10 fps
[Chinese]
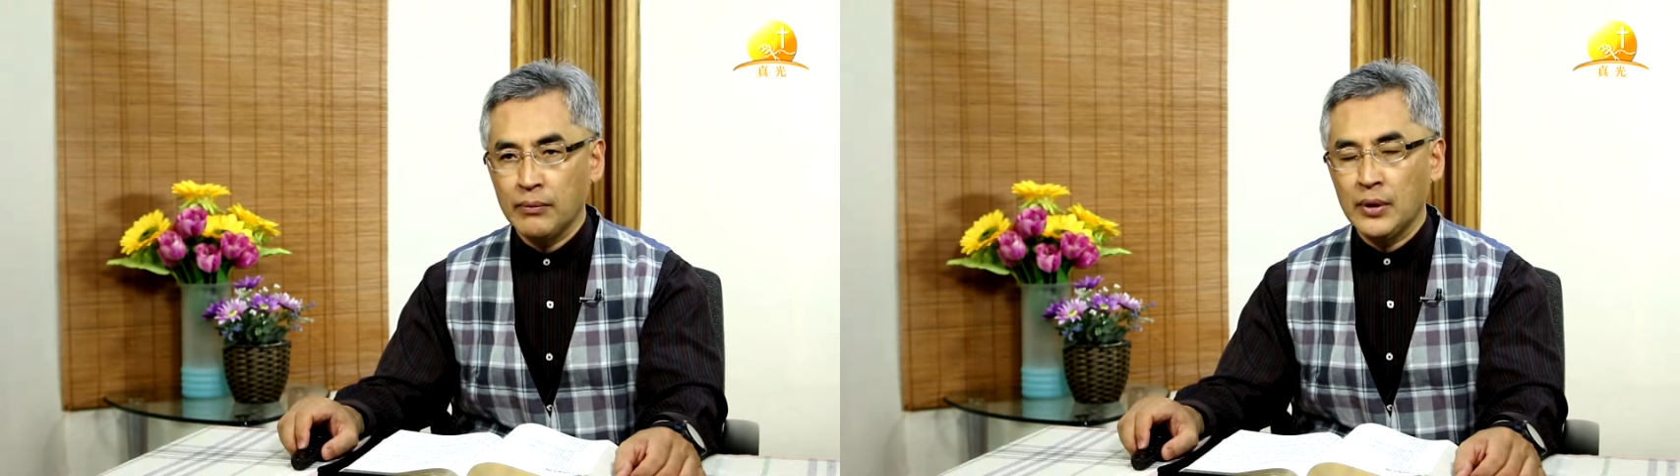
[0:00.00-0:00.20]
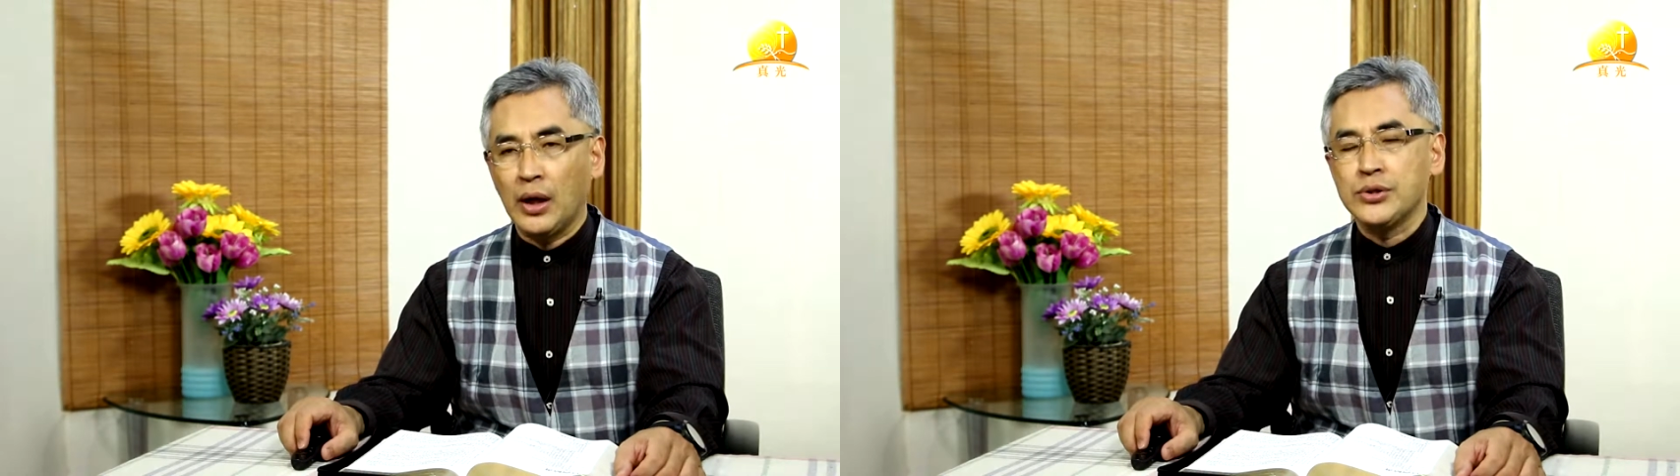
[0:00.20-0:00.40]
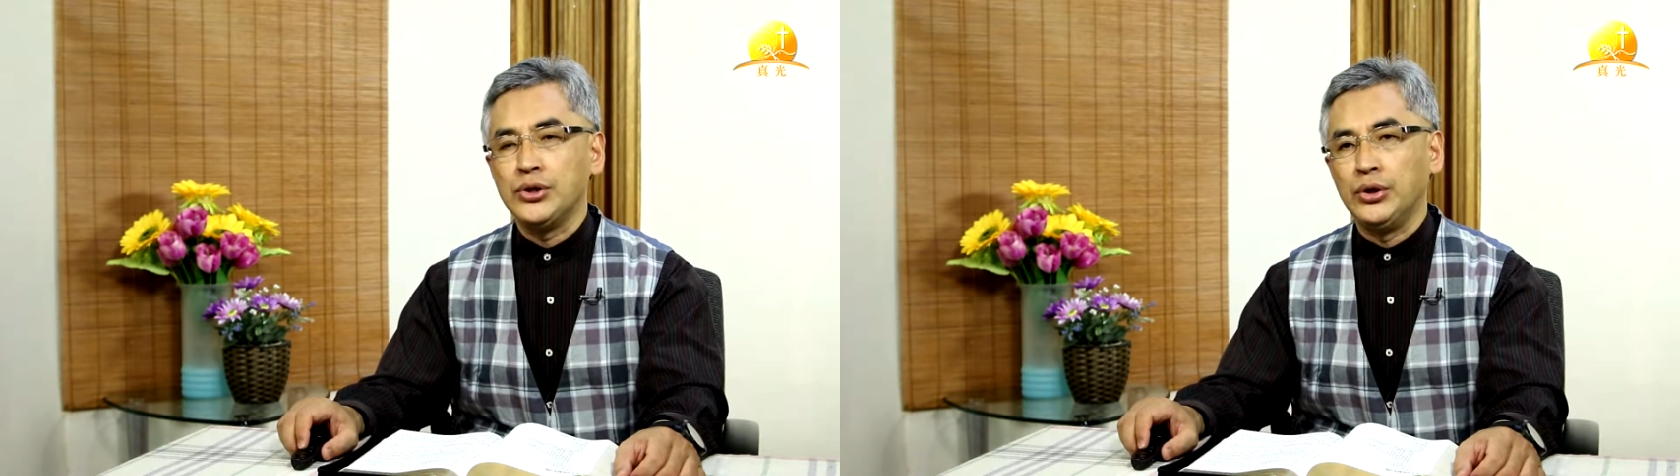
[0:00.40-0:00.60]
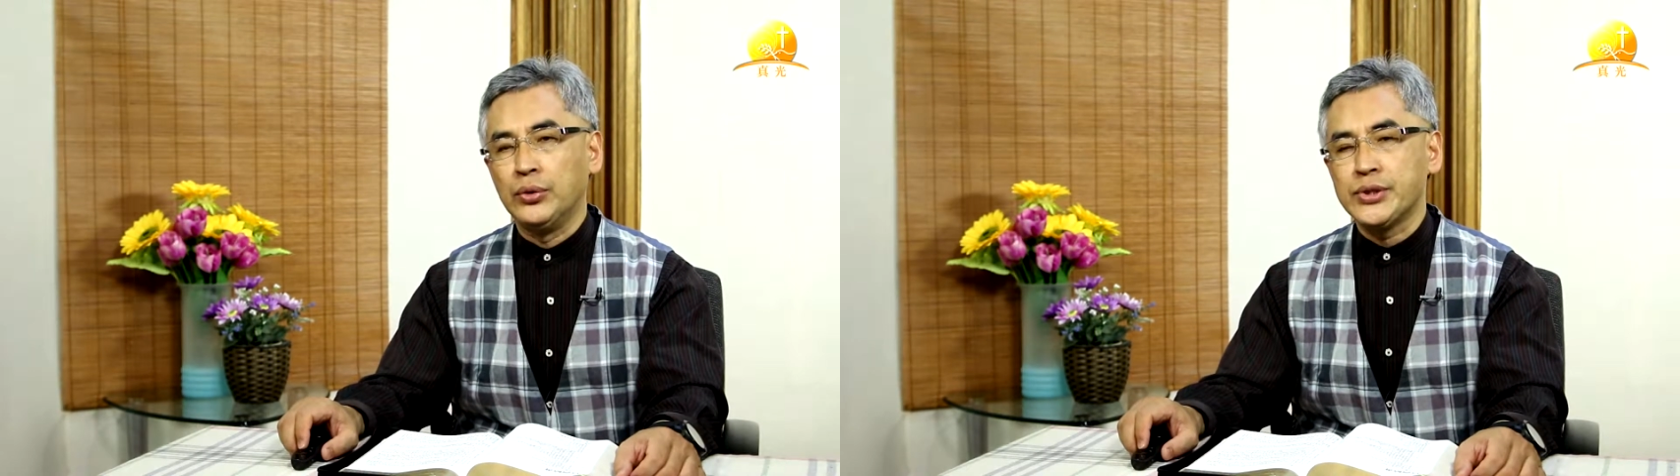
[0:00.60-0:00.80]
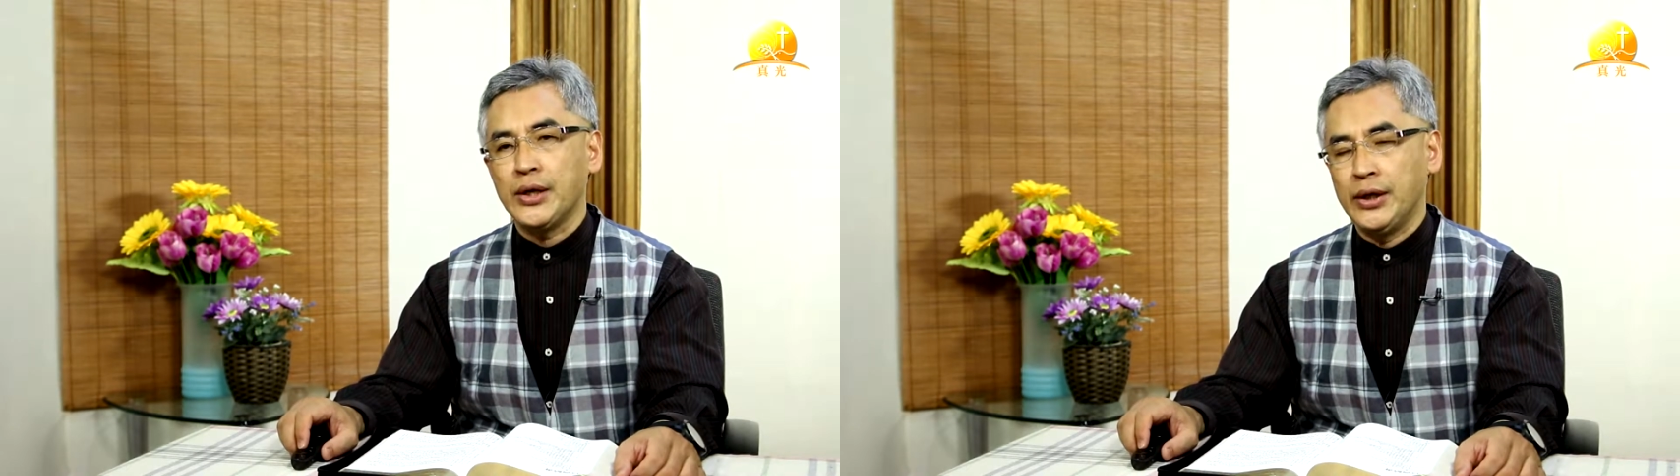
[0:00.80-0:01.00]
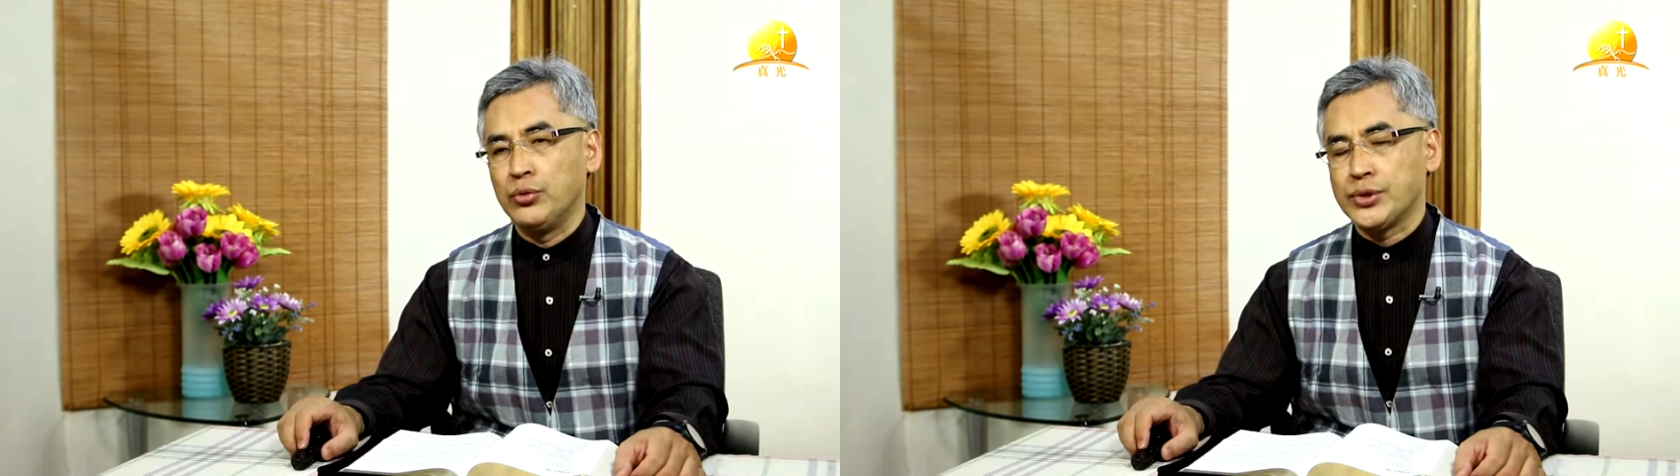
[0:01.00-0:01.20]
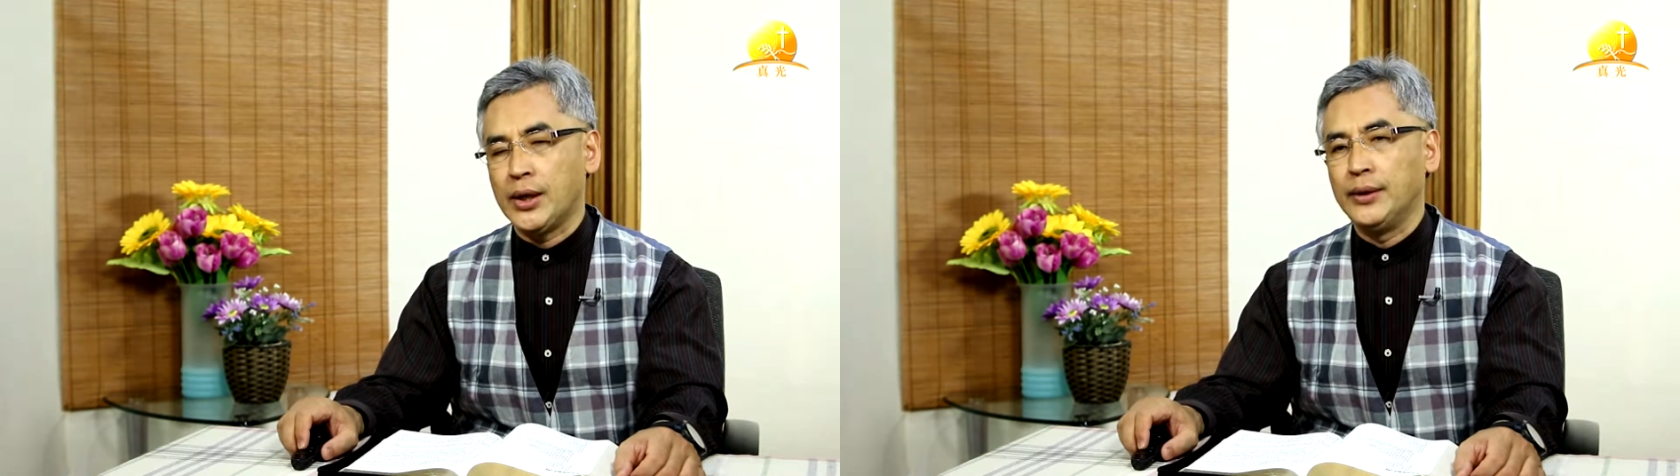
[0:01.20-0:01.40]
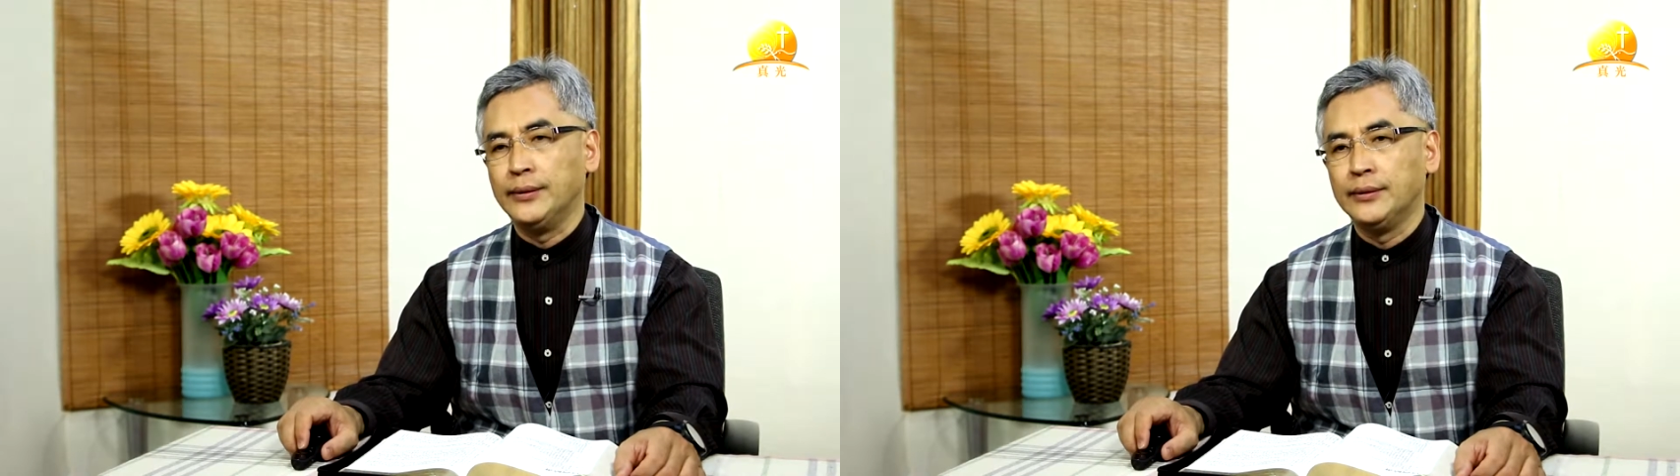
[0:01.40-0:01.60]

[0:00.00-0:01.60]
他是留在耶路撒冷